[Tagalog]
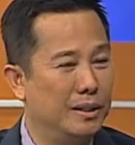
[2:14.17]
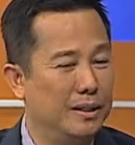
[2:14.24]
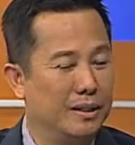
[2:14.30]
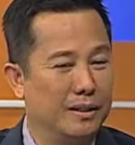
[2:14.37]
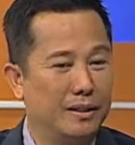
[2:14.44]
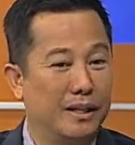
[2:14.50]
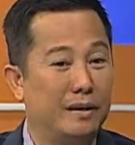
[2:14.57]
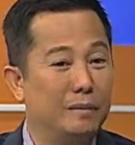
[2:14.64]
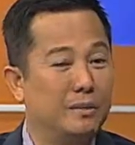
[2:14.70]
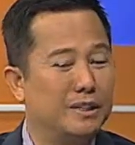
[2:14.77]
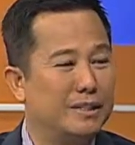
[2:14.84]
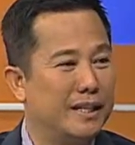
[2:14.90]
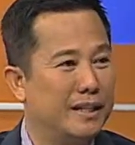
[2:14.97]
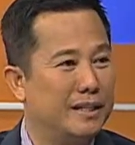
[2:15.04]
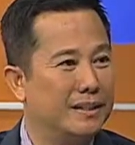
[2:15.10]
okay. 10%
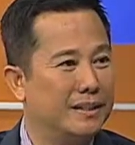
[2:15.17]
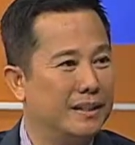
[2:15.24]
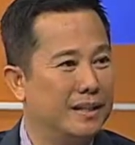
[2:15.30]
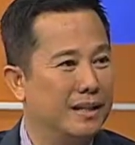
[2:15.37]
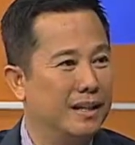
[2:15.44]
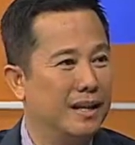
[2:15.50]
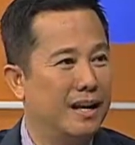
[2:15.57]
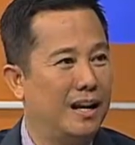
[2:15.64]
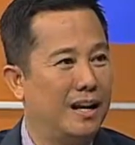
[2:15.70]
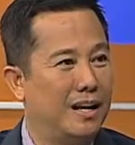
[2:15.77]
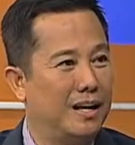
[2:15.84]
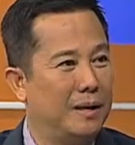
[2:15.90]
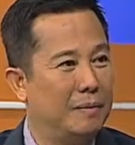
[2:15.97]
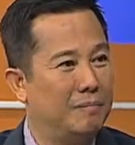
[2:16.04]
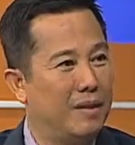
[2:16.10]

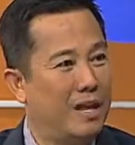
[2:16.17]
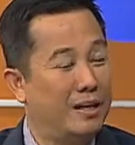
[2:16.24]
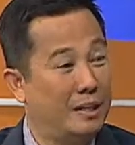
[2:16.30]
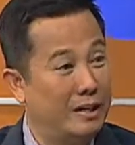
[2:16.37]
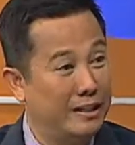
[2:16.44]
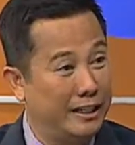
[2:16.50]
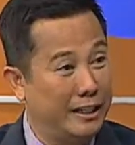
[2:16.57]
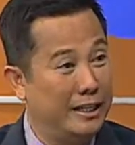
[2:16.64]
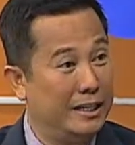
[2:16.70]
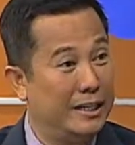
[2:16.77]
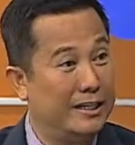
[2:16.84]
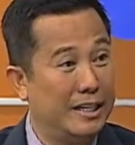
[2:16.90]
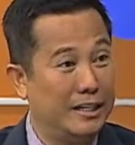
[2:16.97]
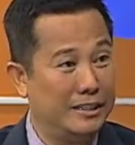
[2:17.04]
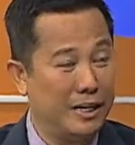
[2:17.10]
um, da, ng
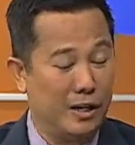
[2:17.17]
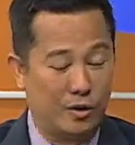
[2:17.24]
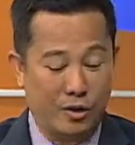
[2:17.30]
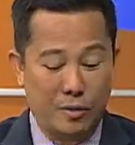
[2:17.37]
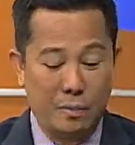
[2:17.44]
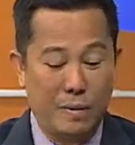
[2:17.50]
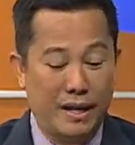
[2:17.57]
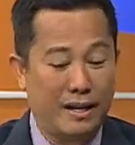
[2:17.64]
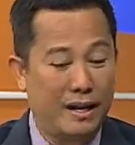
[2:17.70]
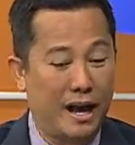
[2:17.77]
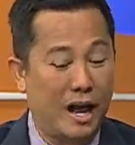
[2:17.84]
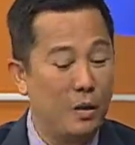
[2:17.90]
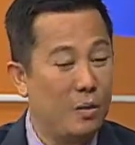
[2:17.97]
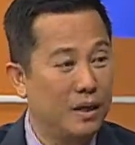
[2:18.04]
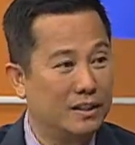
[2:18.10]
kinikita niya or ng perang
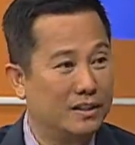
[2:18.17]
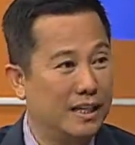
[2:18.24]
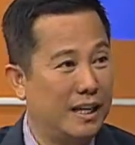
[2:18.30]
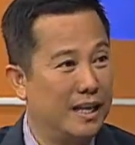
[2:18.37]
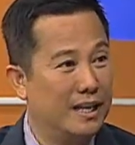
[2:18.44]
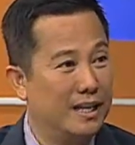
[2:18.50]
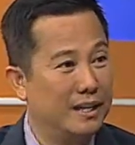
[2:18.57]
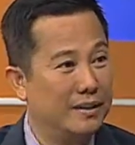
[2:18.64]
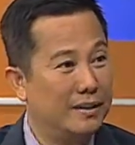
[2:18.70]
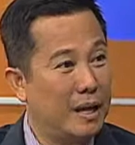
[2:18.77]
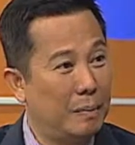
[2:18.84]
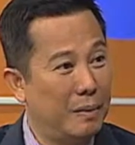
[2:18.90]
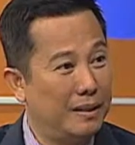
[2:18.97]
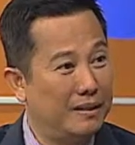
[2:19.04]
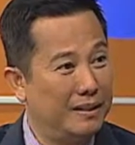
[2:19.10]
hawak niya,
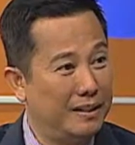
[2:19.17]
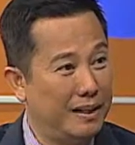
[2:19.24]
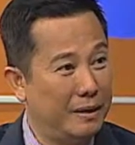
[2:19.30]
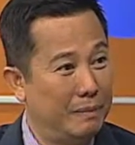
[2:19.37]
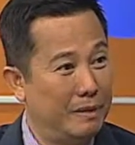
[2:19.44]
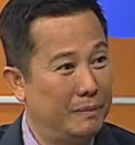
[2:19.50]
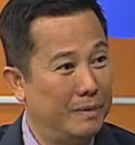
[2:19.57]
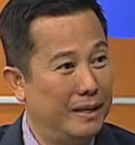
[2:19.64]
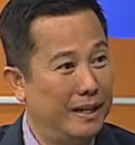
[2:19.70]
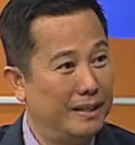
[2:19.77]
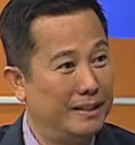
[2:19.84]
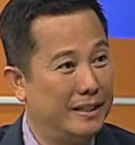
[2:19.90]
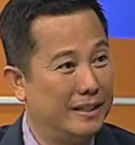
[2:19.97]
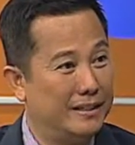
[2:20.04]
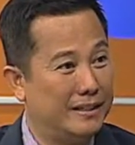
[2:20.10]
dapat na
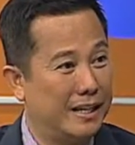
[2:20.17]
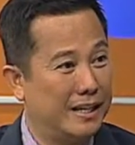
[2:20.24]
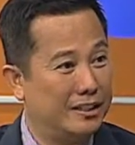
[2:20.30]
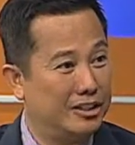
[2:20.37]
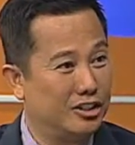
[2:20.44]
ibibigay niya sa